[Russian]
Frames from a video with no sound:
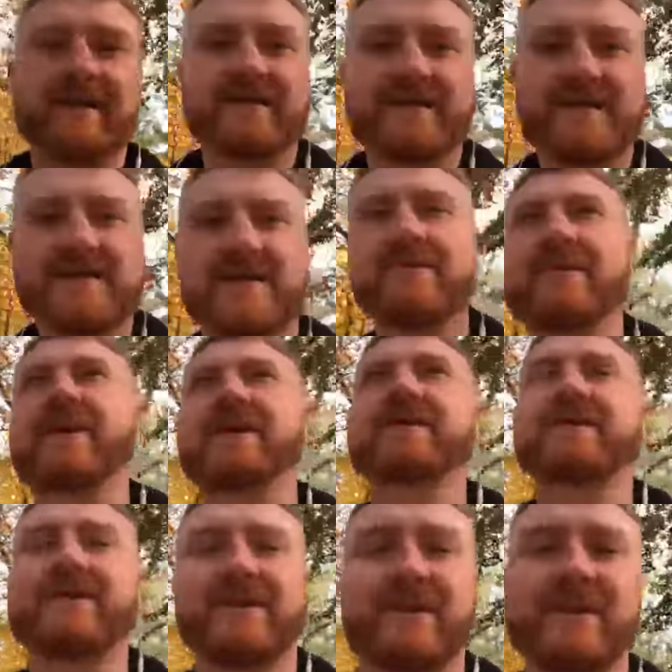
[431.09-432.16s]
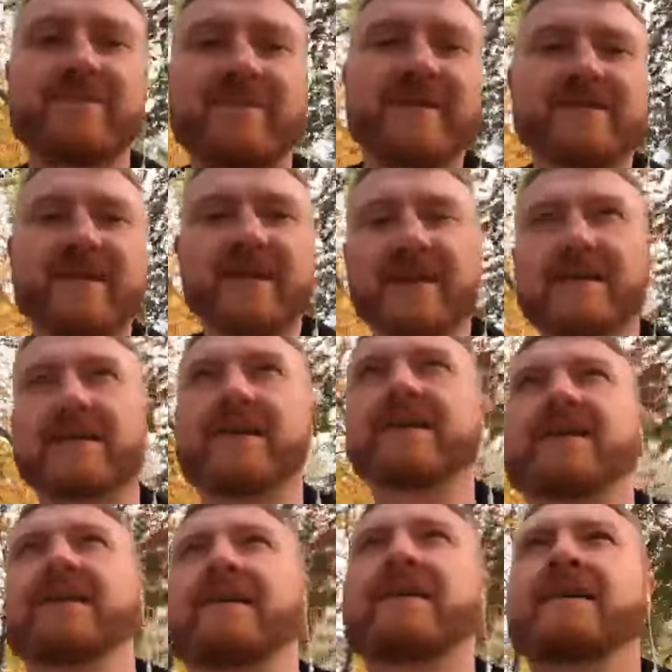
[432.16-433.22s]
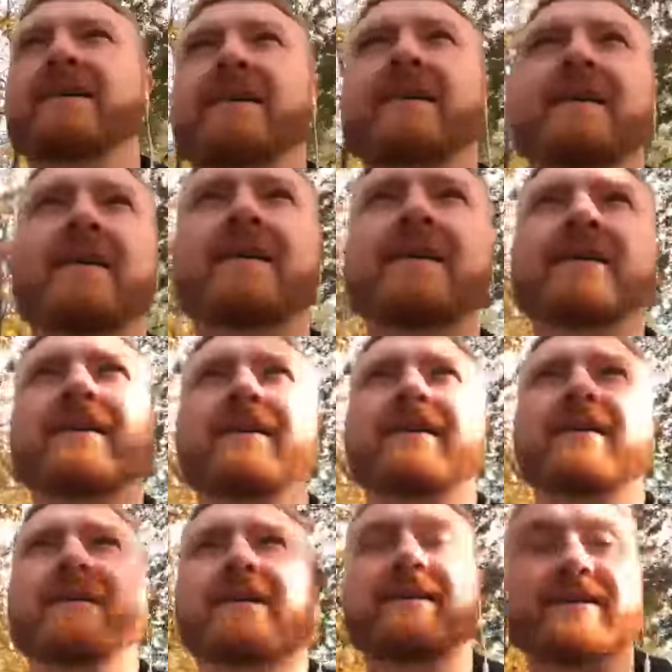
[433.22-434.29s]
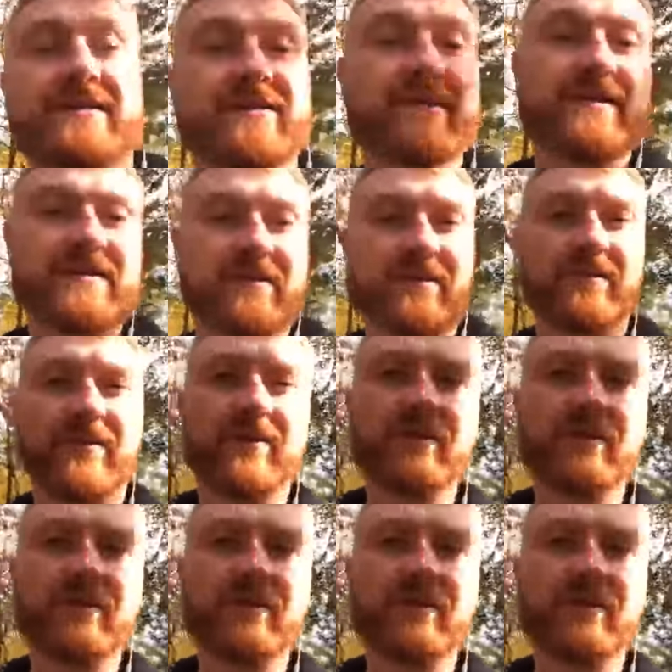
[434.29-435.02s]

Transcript: система, которая не позволяет независимым